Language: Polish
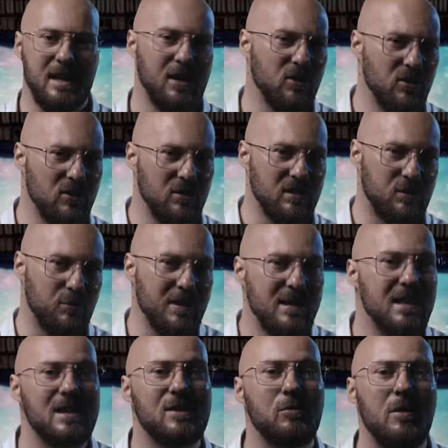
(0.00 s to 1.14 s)
Jego
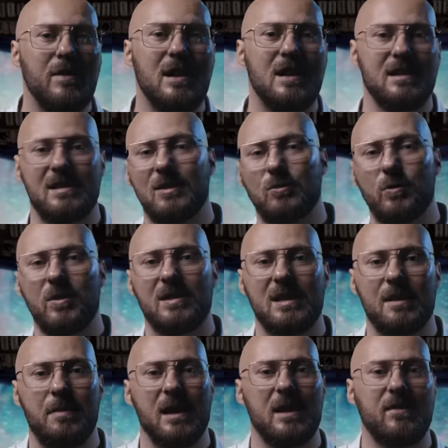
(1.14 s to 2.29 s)
słynne słowa
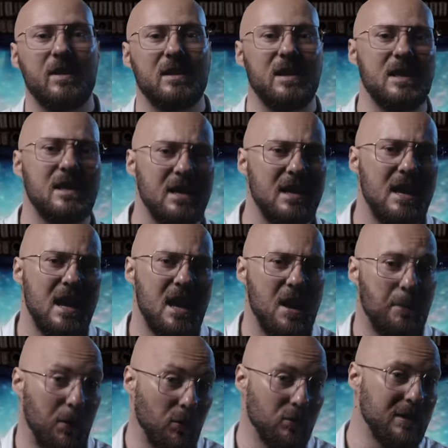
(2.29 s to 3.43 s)
cytujące Bhagavad Gita
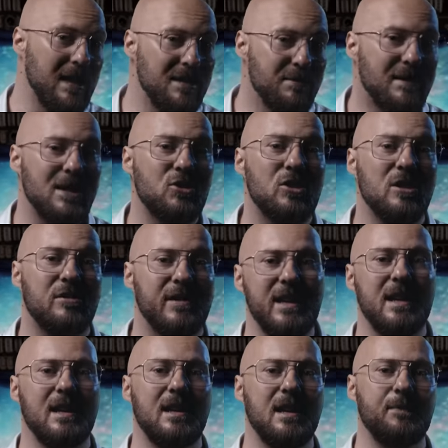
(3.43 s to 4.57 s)
po udanym teście
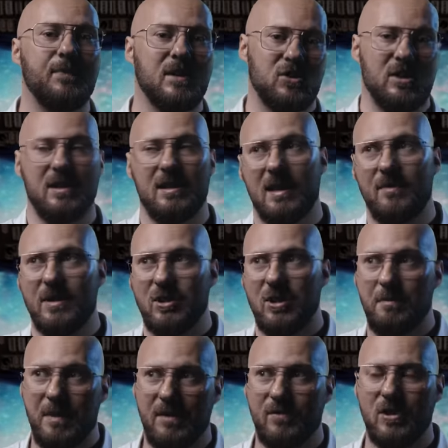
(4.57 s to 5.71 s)
Trinity, czyli tej
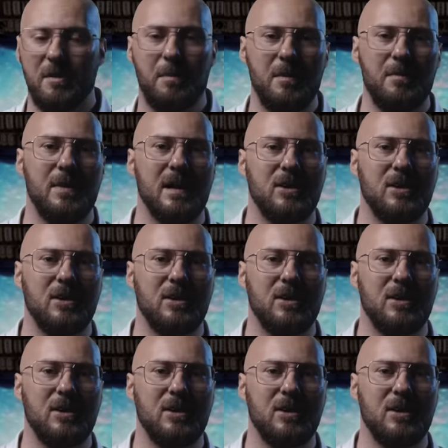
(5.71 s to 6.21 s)
właśnie pierwszej bomby